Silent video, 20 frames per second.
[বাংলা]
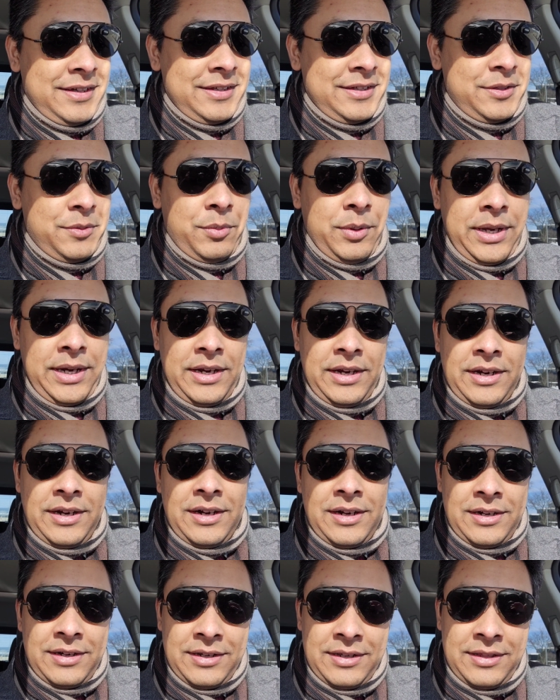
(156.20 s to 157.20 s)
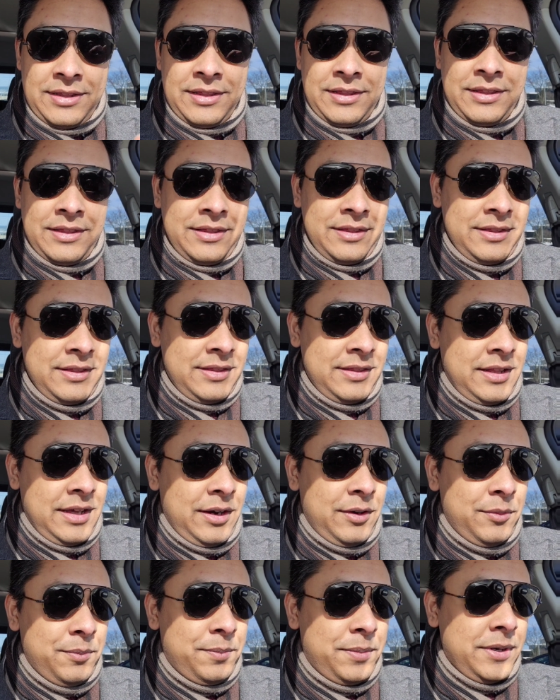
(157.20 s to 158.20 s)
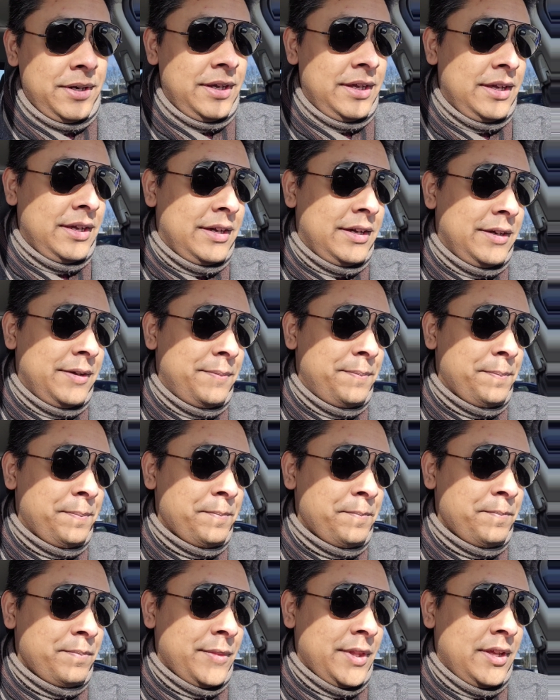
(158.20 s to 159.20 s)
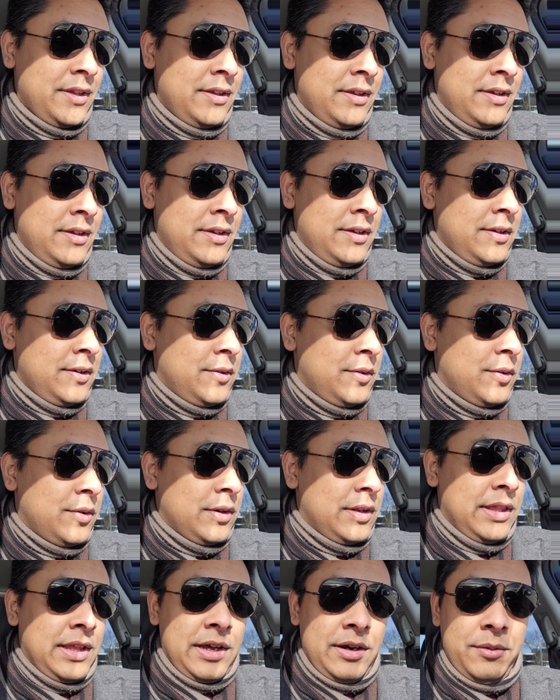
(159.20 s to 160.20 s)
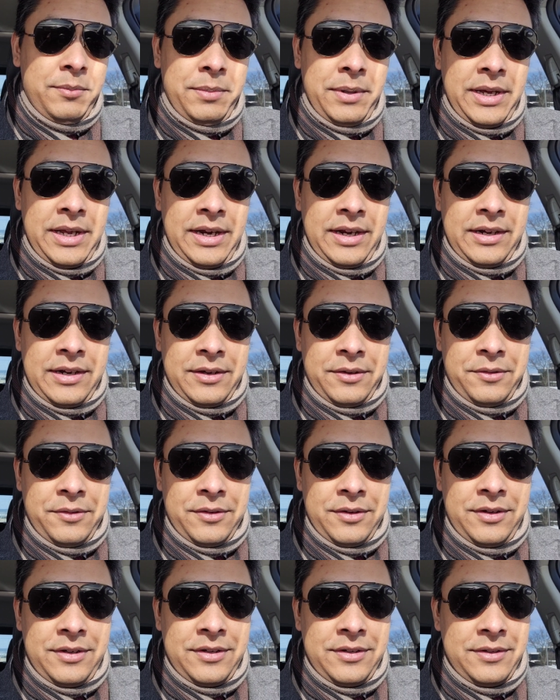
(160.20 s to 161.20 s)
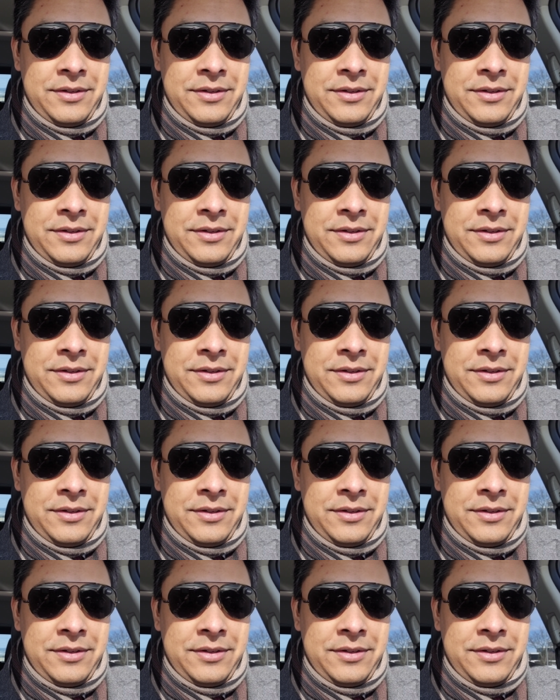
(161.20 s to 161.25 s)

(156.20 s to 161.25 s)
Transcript: সোয়েটার তার উপরে কোট তার উপরে আরেকটা কোট